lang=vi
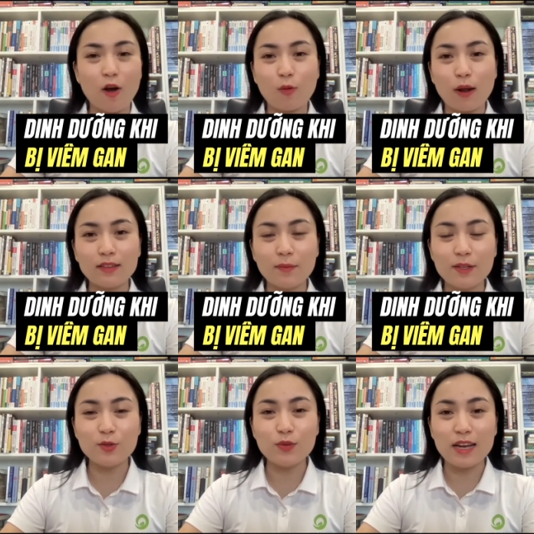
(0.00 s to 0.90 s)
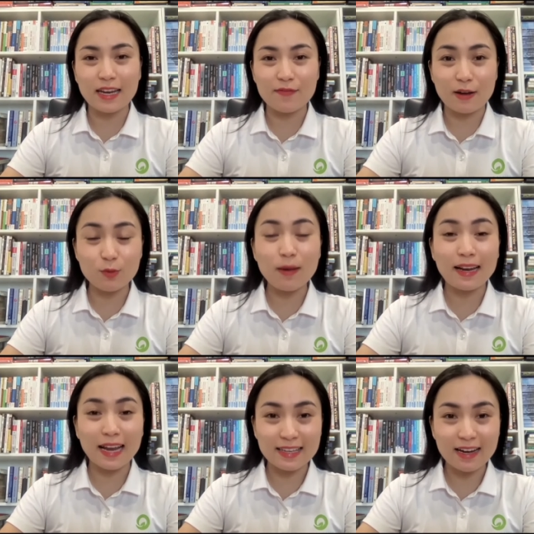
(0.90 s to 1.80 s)
họ quan tâm đến chủ đề này vào giúp
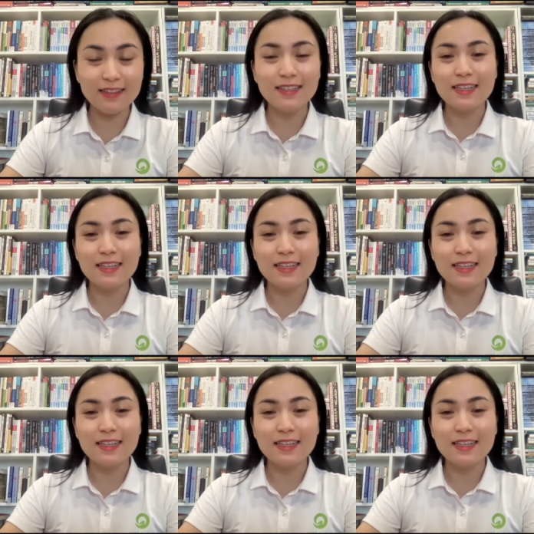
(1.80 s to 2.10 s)
Anna nhé